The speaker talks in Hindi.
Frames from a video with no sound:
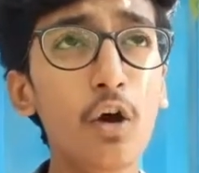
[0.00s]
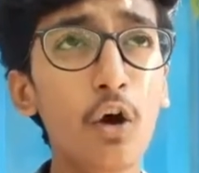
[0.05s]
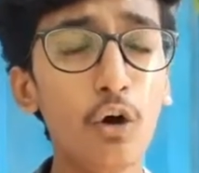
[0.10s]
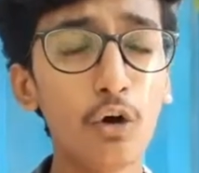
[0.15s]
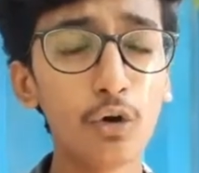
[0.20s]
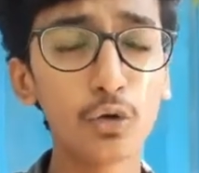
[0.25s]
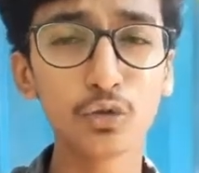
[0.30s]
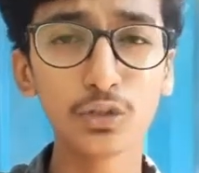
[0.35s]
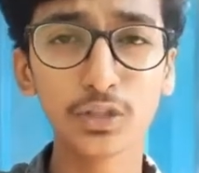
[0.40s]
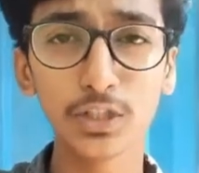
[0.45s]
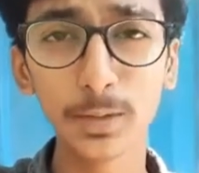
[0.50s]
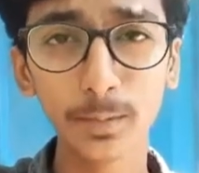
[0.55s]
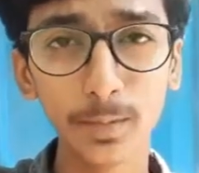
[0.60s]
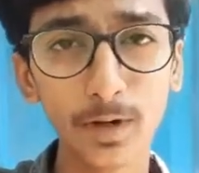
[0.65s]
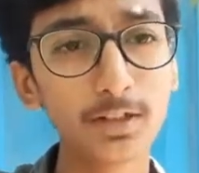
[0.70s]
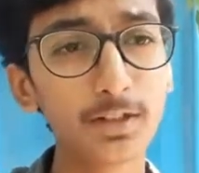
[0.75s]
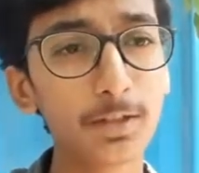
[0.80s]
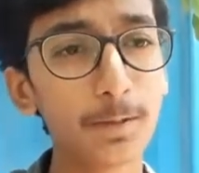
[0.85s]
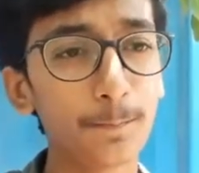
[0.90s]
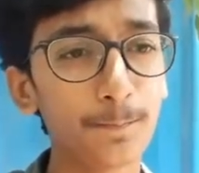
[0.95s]
और दूसरी
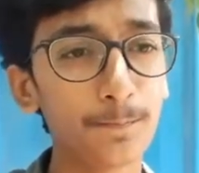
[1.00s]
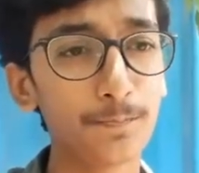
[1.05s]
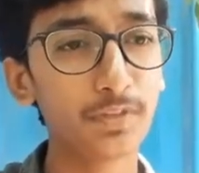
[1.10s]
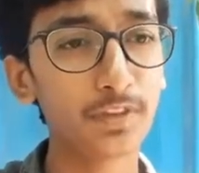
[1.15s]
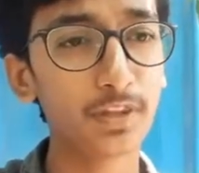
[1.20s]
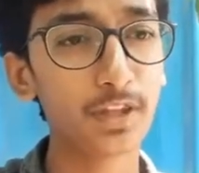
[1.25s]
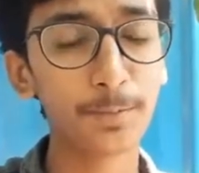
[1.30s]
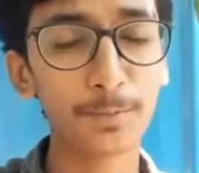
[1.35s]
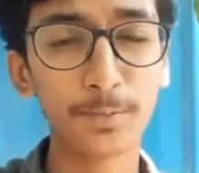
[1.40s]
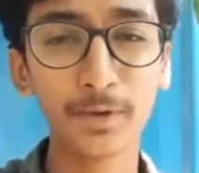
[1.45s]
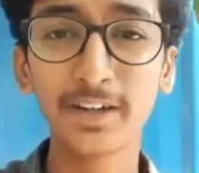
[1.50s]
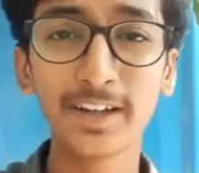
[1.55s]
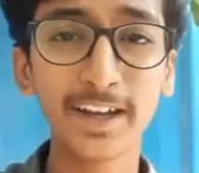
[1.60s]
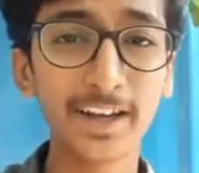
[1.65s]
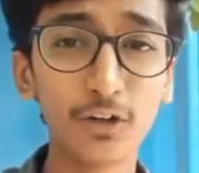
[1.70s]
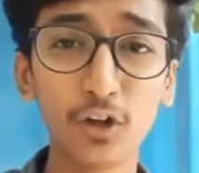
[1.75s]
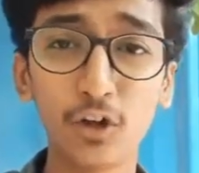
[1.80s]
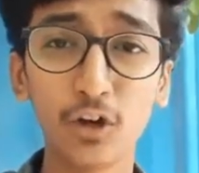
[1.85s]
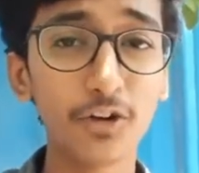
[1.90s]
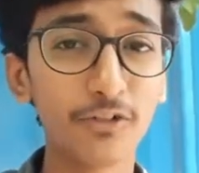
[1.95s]
बात कि अपना
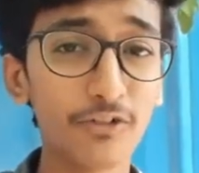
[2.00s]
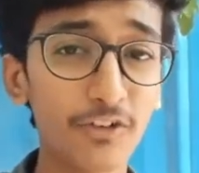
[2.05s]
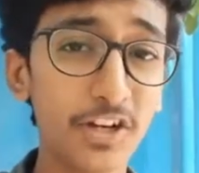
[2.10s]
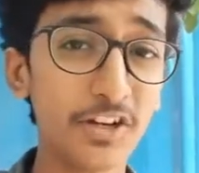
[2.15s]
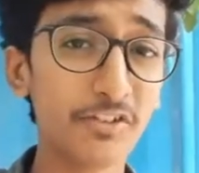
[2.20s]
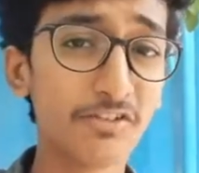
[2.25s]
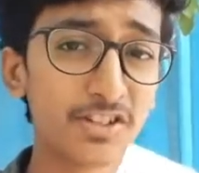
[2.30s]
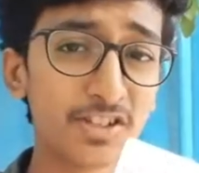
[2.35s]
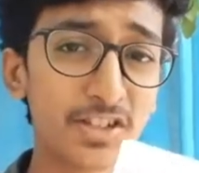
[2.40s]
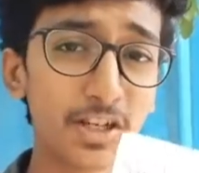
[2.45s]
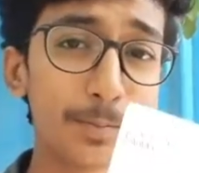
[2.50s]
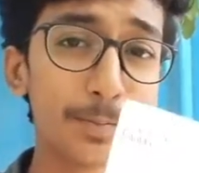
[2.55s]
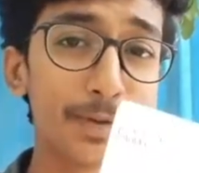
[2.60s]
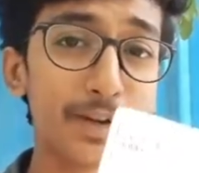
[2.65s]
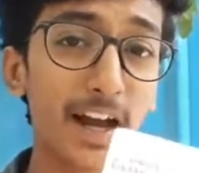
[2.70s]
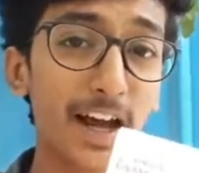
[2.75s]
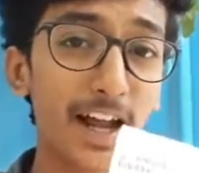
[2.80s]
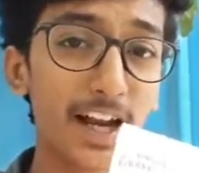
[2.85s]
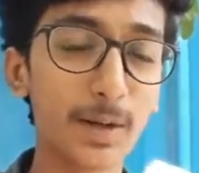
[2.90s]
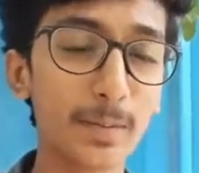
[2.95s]
टेन डॉलर वेरिफिकेशन
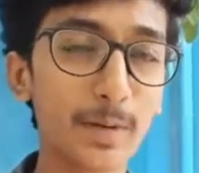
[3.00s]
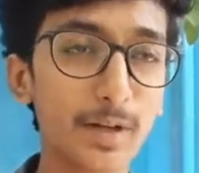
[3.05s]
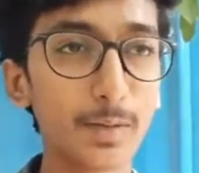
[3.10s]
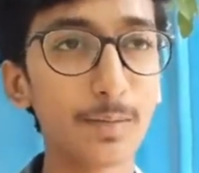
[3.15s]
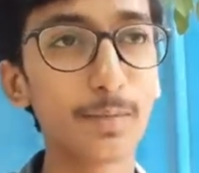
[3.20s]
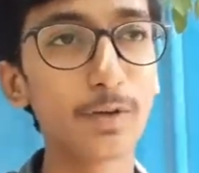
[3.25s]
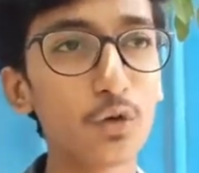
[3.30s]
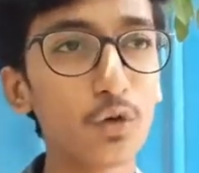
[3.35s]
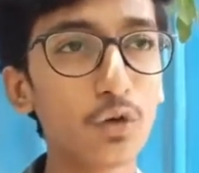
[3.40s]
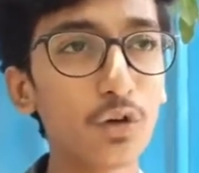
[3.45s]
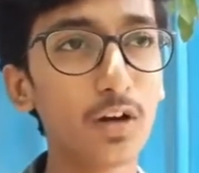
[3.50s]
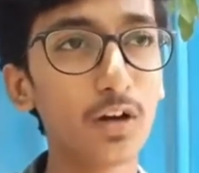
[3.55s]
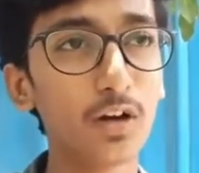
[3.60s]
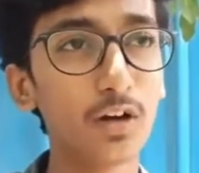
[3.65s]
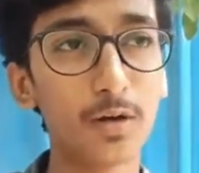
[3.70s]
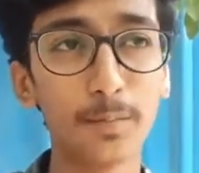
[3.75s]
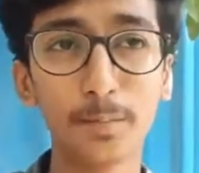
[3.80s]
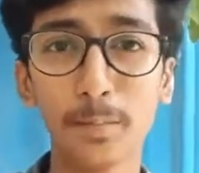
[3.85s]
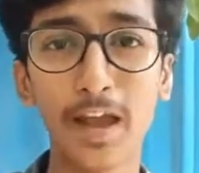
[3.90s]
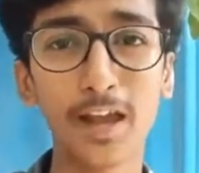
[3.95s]
पिन आने के बाद अपने
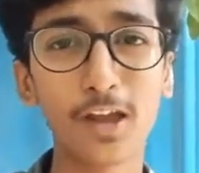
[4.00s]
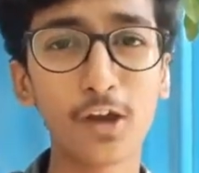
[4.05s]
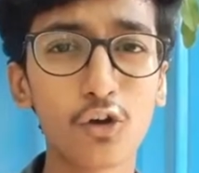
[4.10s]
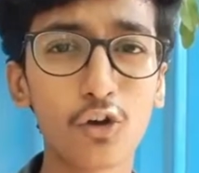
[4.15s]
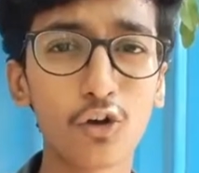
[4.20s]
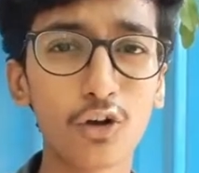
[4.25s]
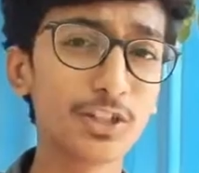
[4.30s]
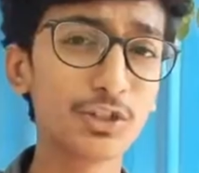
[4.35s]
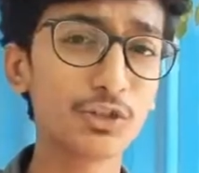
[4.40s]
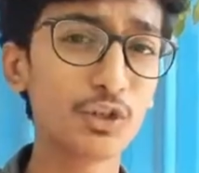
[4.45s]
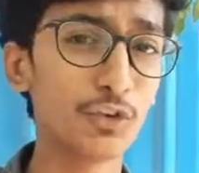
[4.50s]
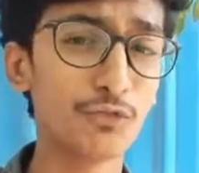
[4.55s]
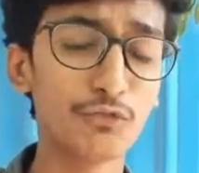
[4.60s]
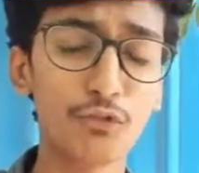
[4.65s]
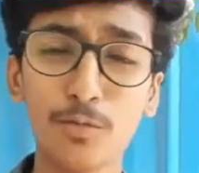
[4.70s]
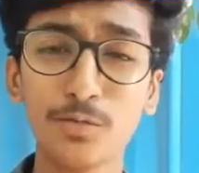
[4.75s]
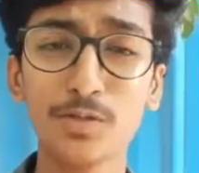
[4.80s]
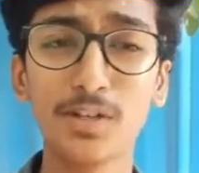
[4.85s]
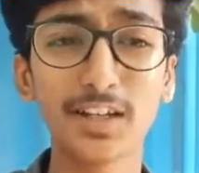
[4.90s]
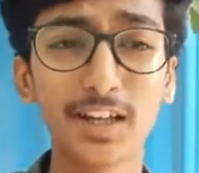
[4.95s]
बैंक अकाउंट जो
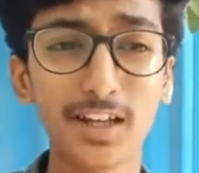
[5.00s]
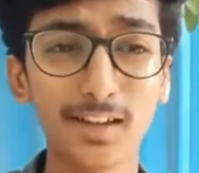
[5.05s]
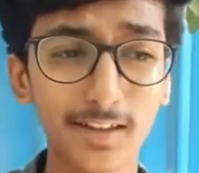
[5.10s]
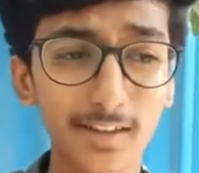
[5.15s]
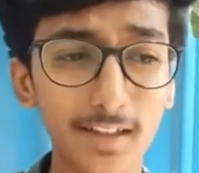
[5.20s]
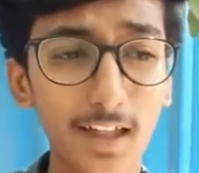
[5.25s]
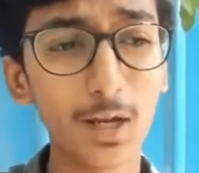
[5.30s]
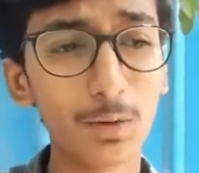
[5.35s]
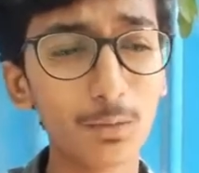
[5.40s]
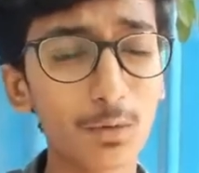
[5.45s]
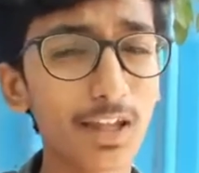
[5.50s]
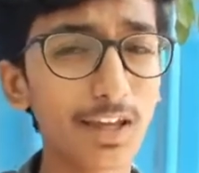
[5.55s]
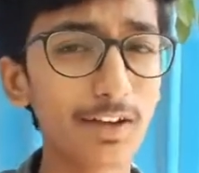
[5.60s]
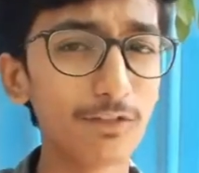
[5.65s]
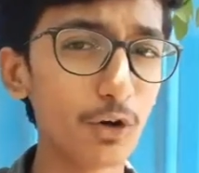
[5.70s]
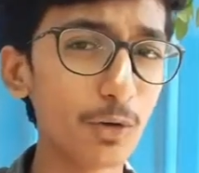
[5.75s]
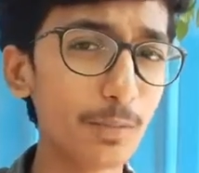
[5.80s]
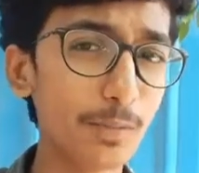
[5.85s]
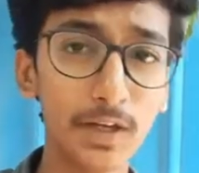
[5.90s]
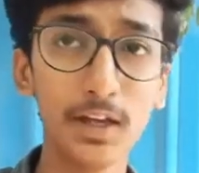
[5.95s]
इन्फॉर्मेशन कैसे डालना बोल के
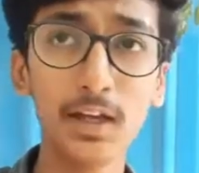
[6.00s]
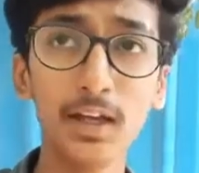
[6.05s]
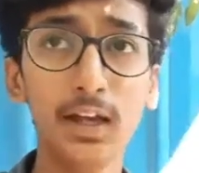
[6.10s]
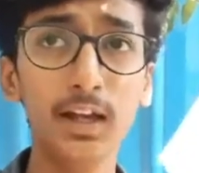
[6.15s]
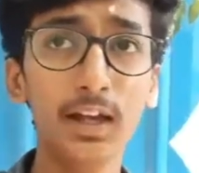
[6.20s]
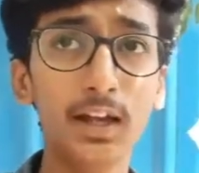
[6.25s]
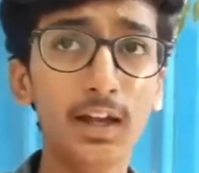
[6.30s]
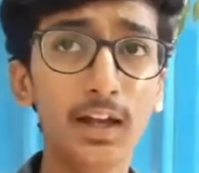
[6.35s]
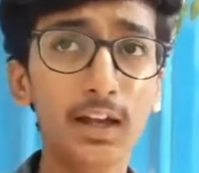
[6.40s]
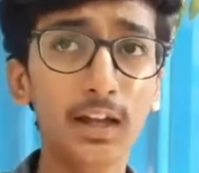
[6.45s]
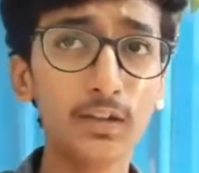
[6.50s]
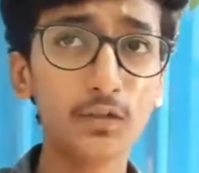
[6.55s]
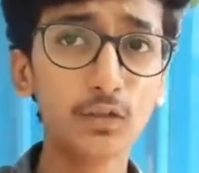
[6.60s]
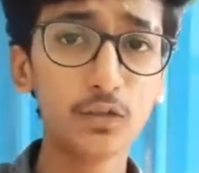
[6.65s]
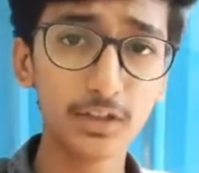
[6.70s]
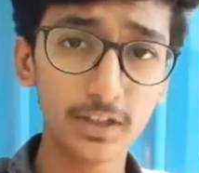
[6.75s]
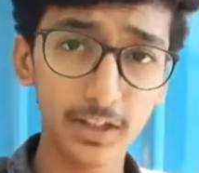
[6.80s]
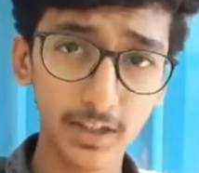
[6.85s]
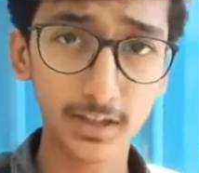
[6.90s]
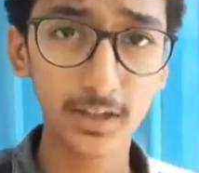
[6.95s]
वो भी है
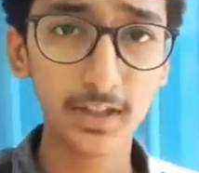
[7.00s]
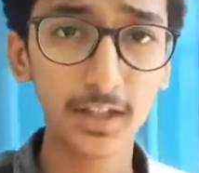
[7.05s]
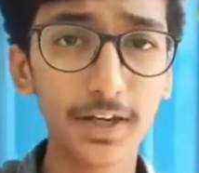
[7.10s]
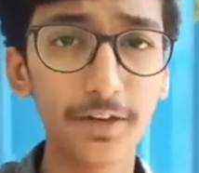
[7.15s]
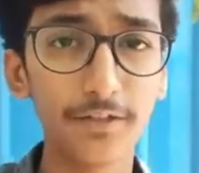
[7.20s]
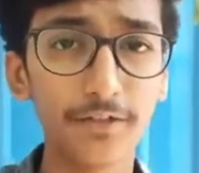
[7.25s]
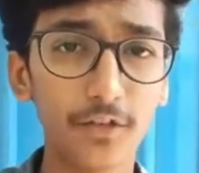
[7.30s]
दोस्तों देखते रहिए